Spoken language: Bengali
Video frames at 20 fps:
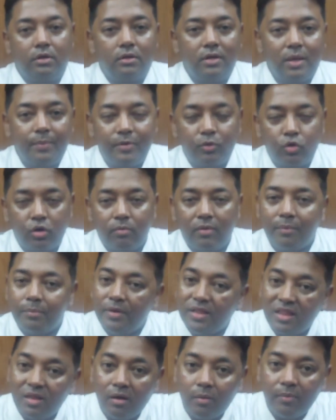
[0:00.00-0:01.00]
নামে কোনো
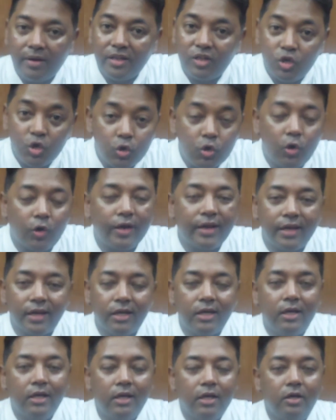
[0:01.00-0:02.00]
মিথ্যা মামলা কেউ করে
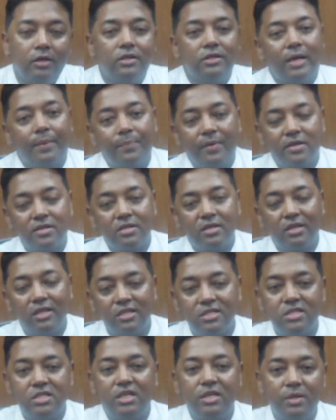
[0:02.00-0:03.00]
আপনার
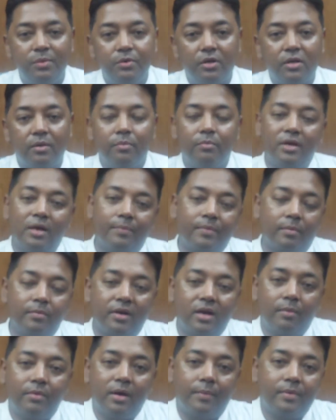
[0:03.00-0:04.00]
স্ত্রী মানে, আপনার
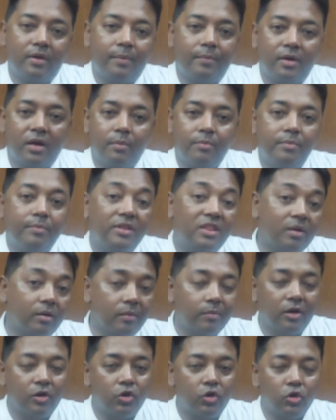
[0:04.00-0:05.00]
নামে আপনার নামে মিথ্যা
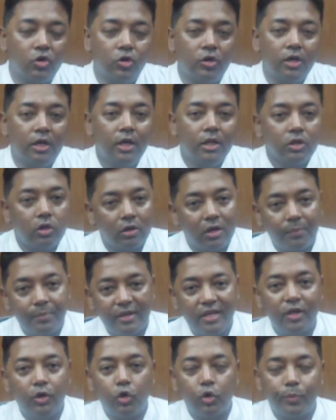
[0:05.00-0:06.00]
মামলা করলো তখন আপনি
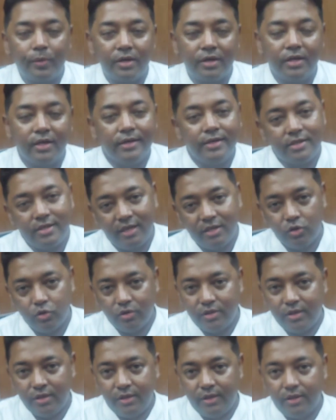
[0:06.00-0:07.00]
কি করবেন সে
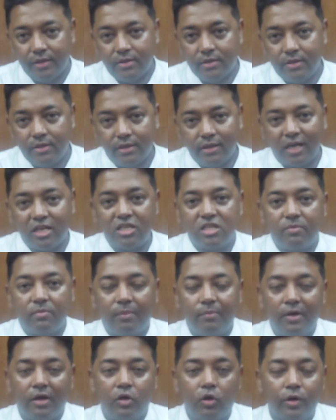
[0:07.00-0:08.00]
যদি
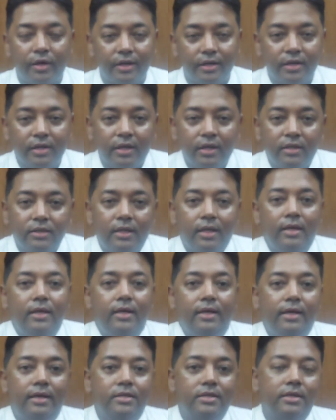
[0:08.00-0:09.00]
মামলা করে তাহলে
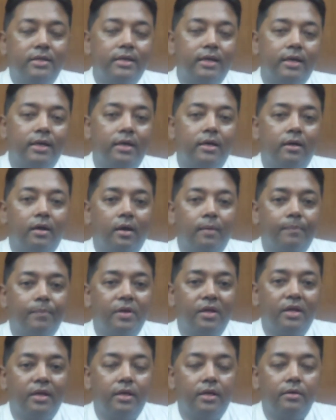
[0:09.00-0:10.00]
সেটা
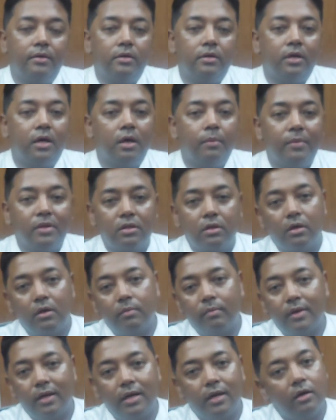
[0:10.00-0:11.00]
আপনি মিথ্যা
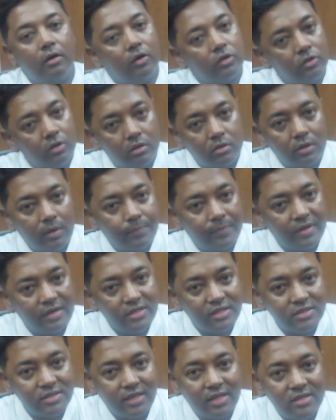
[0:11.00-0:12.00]
মামলা হয়তো আপনি
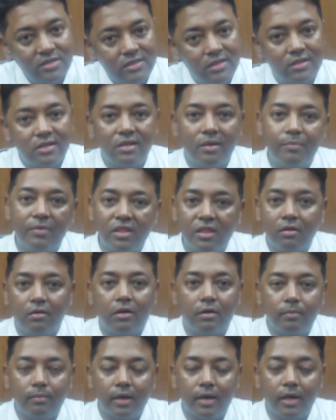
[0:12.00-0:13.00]
নিজে জানেন যে সেটা মিথ্যা
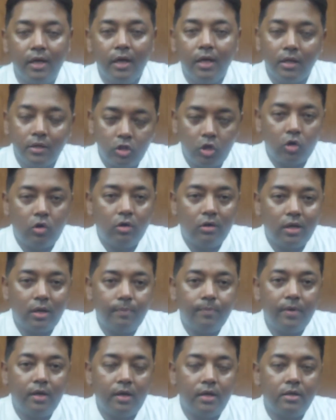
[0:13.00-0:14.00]
মামলা তখন
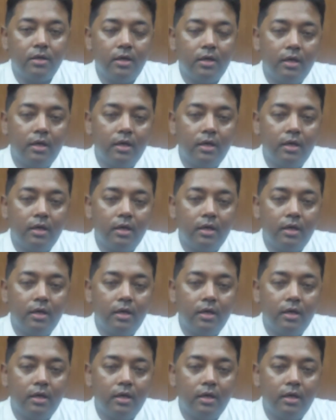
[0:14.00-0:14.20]
আপনার